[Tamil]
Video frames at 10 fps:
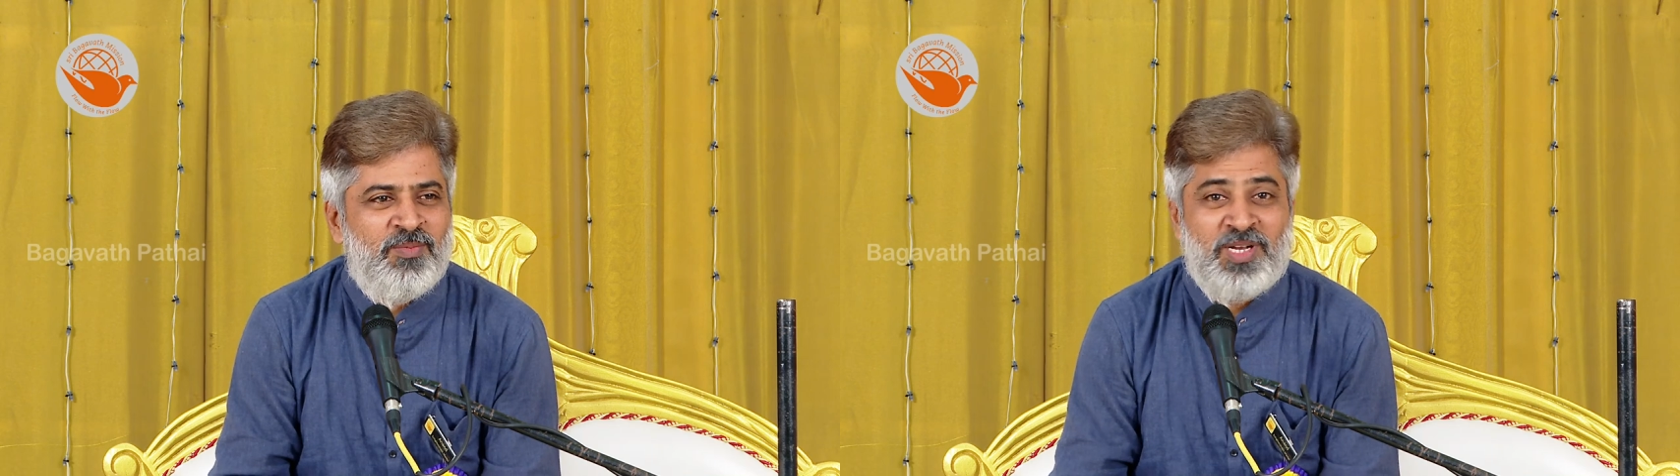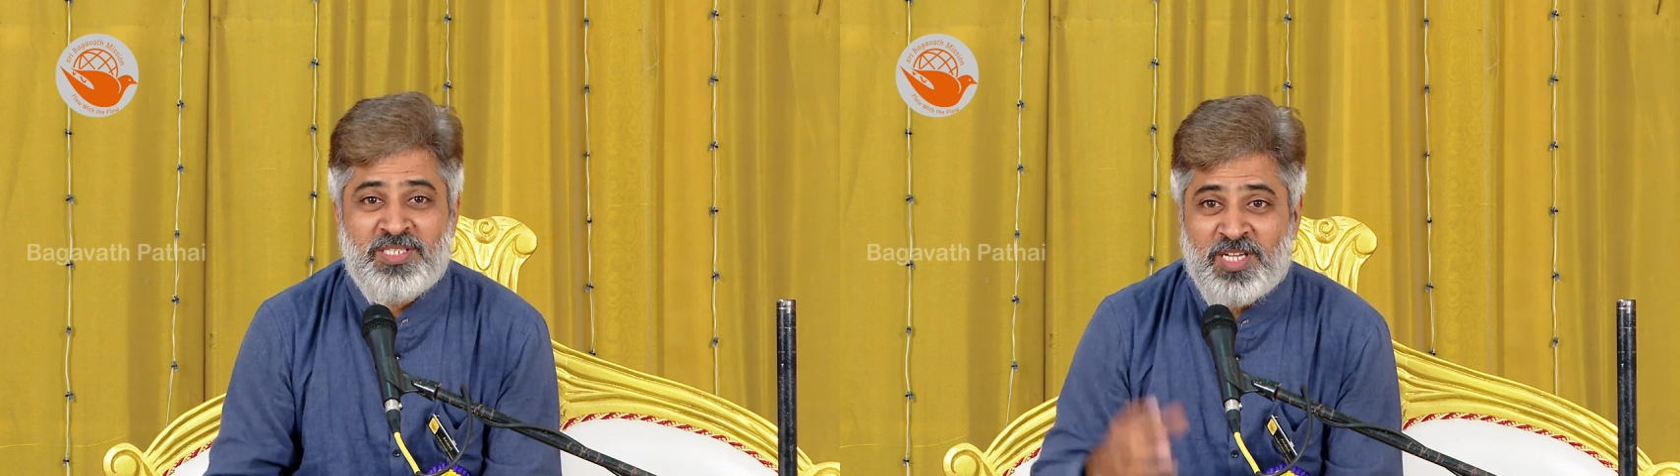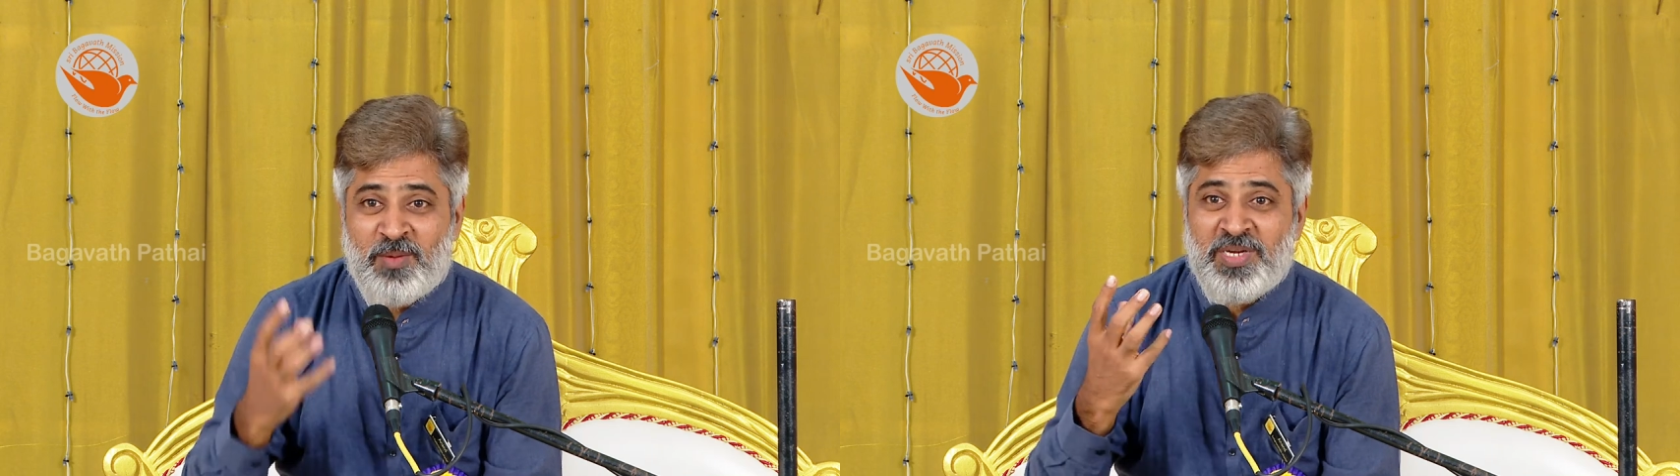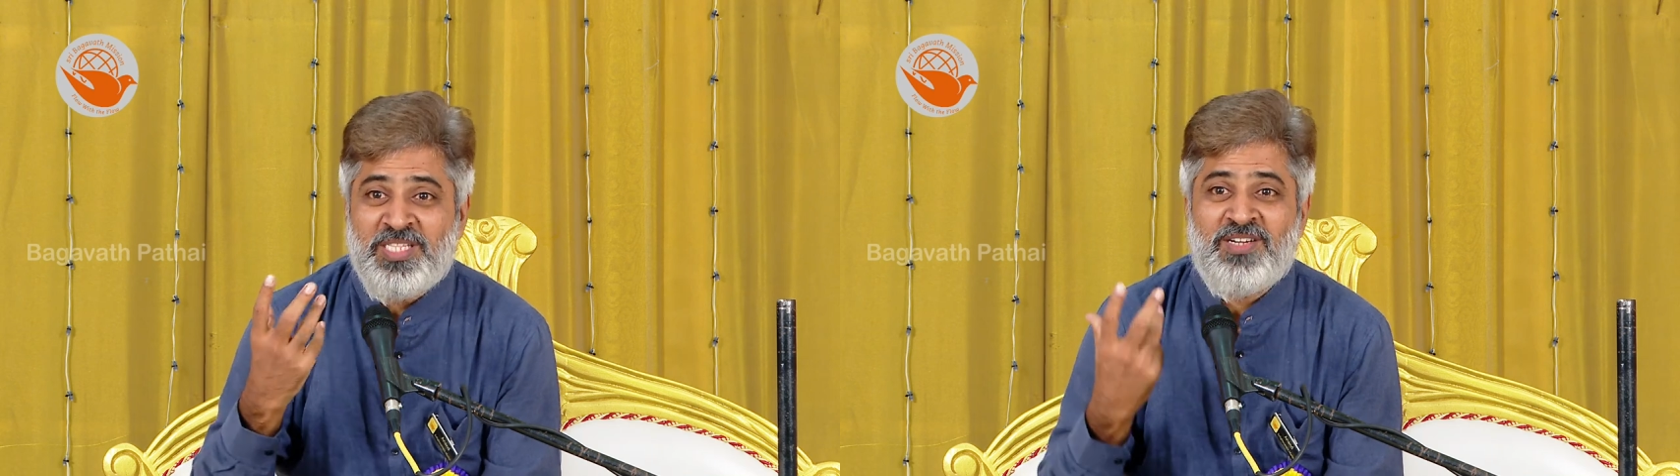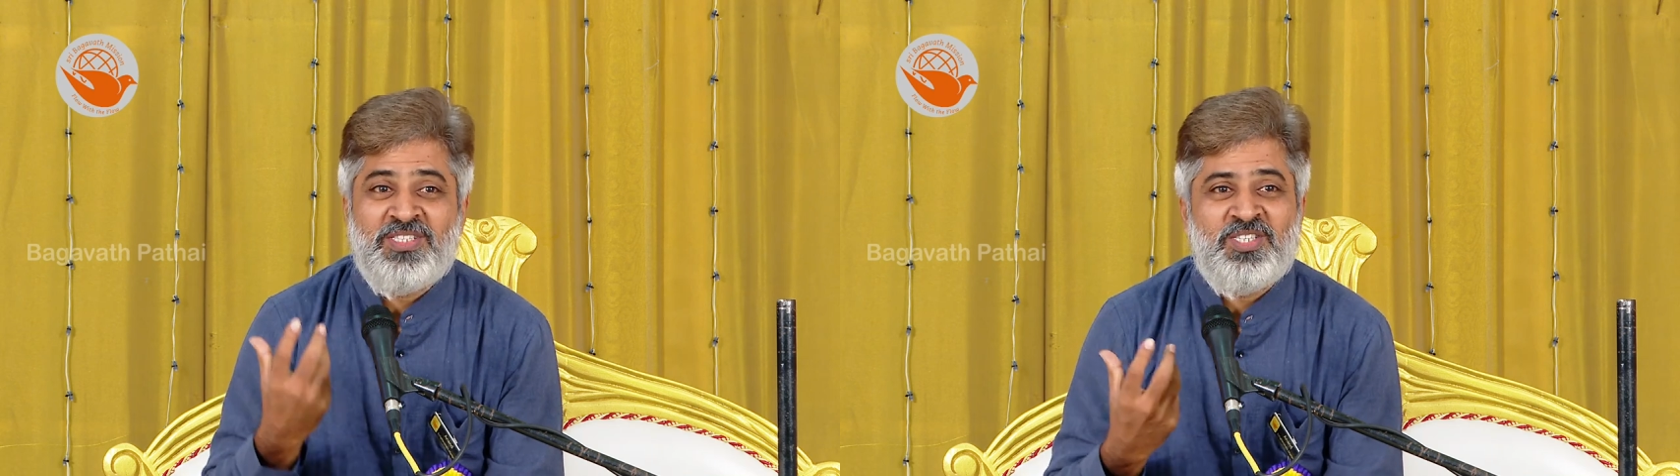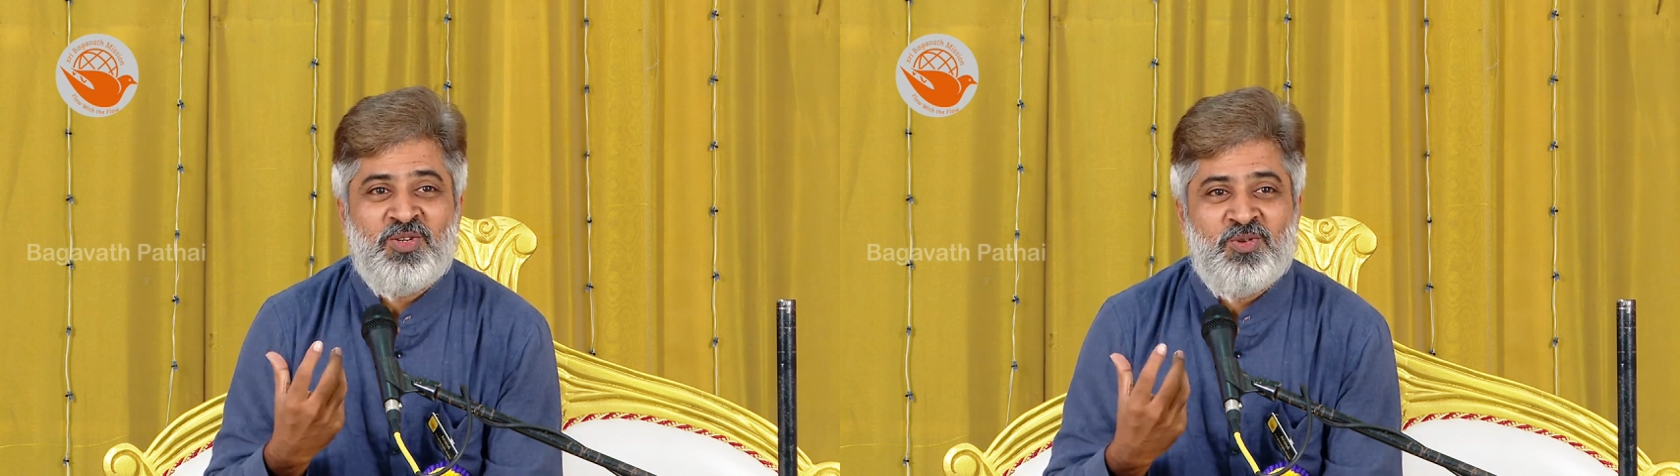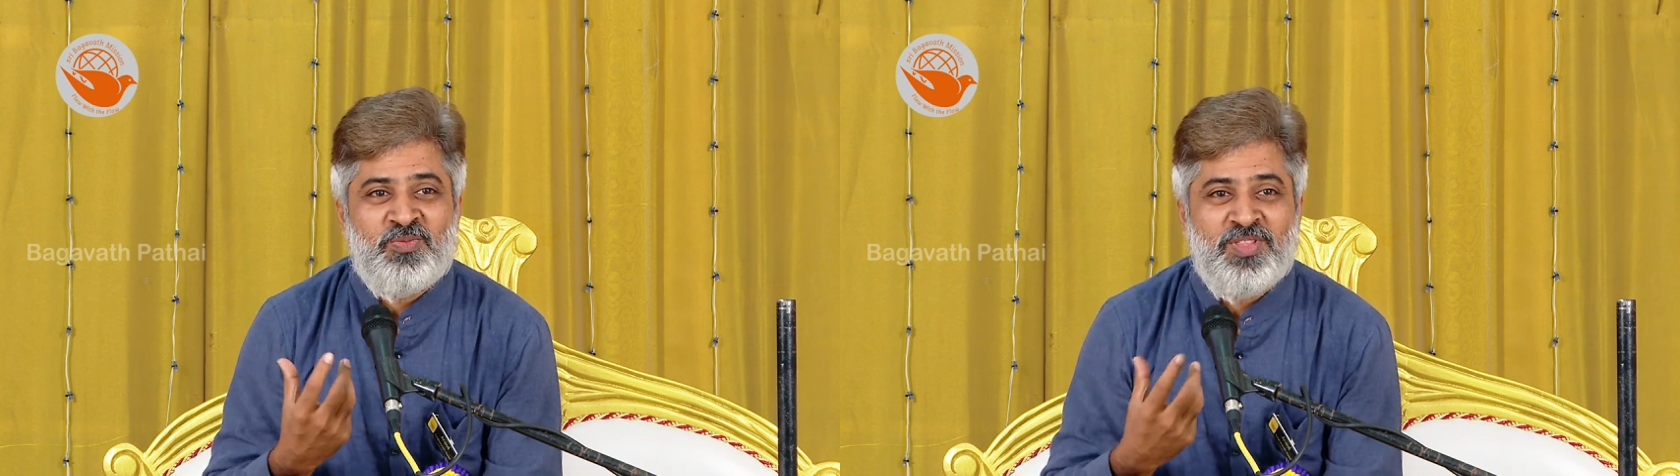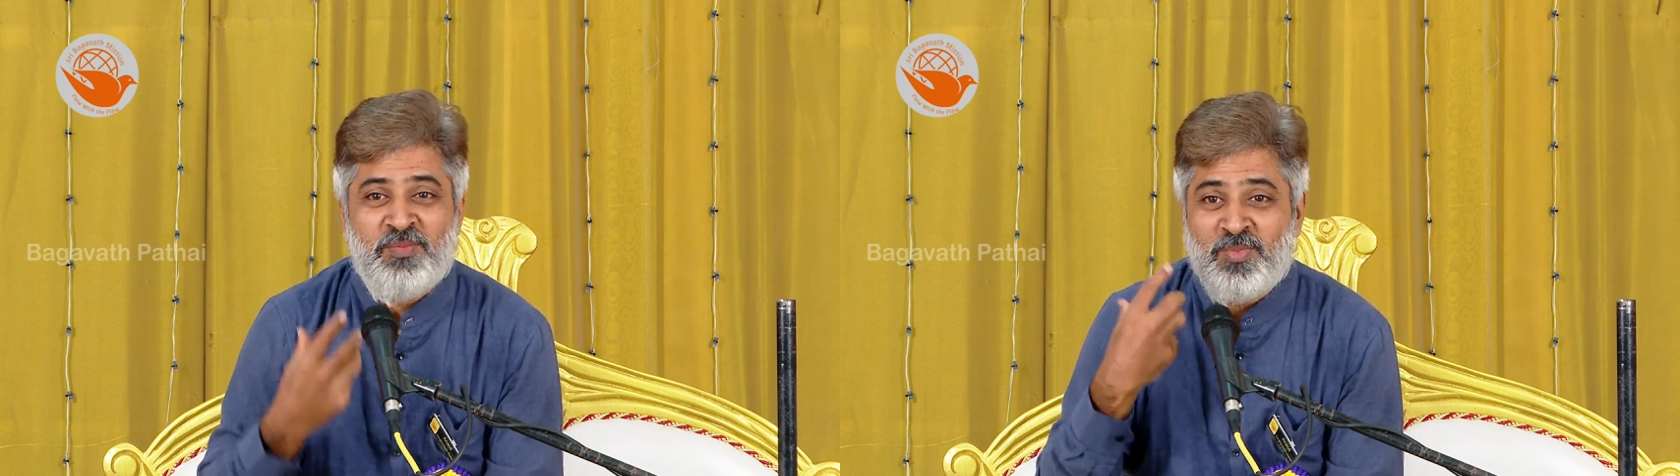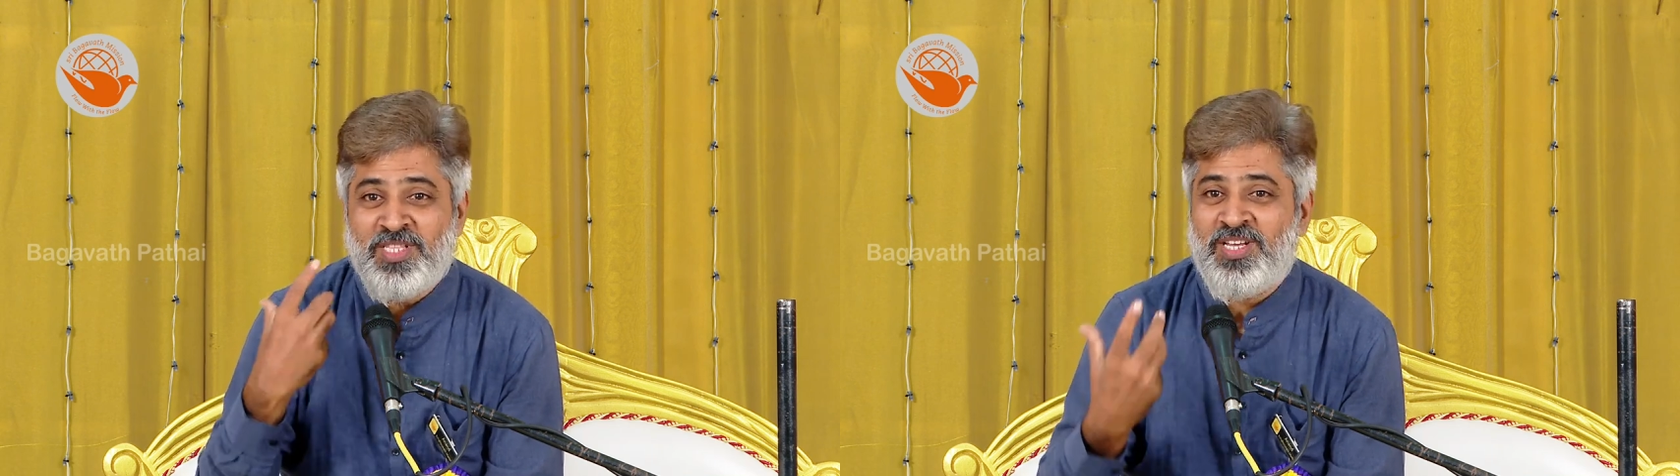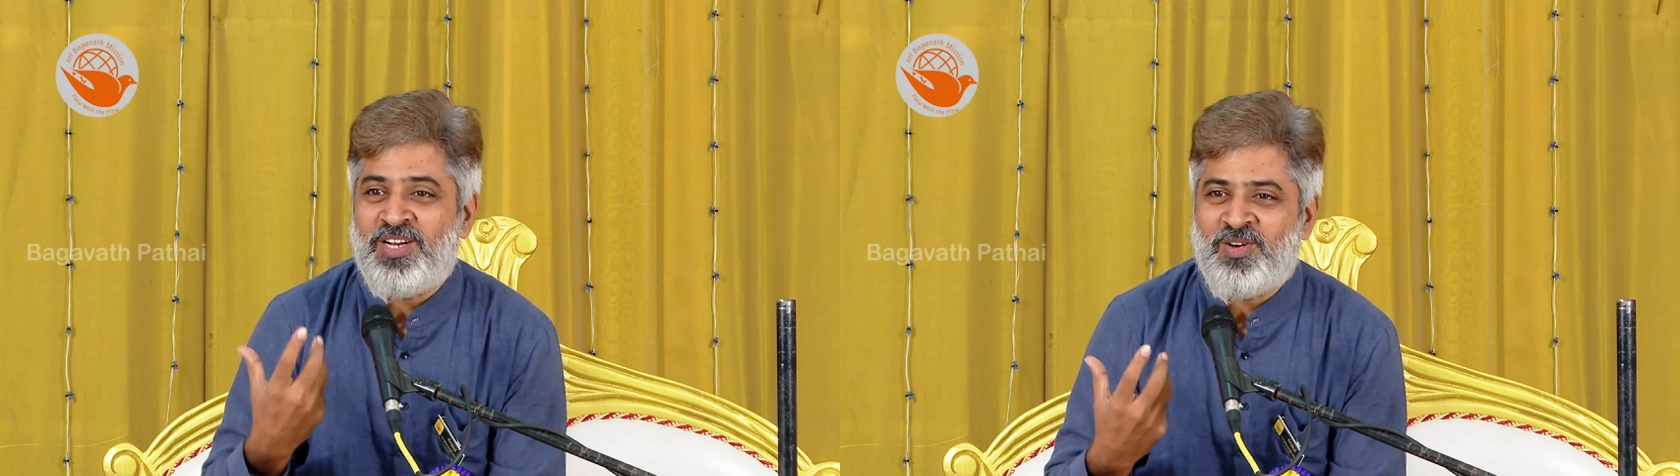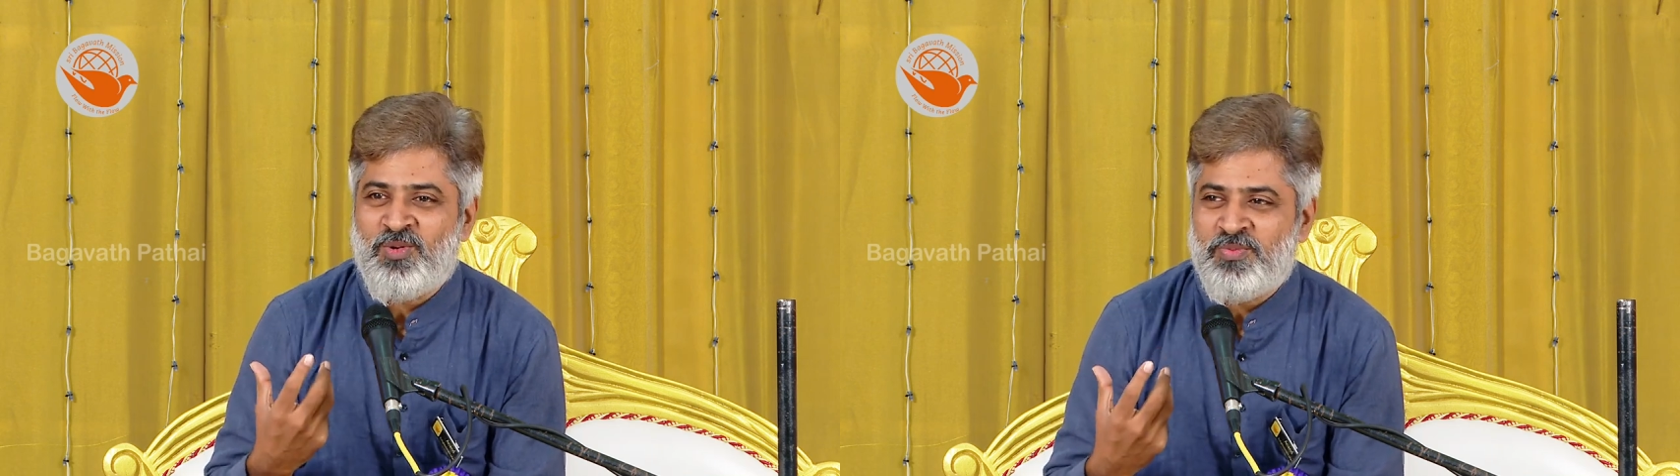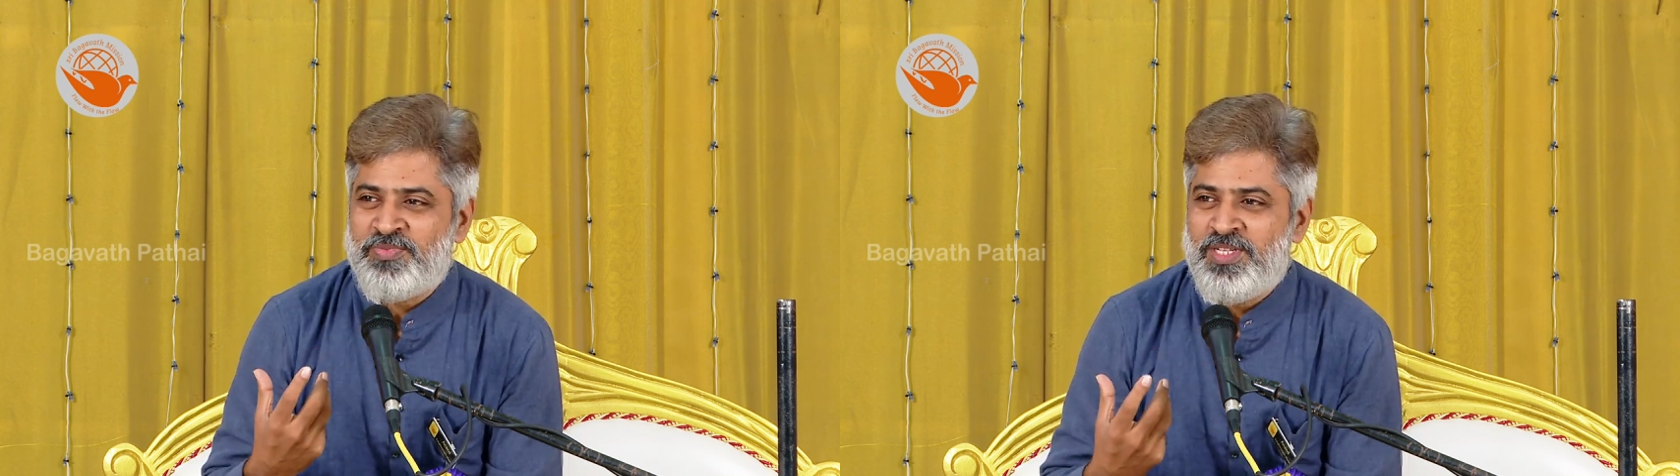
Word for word: மனசை அமைதியாக வச்சுக்கணும் நிம்மதியாக இருக்கணும்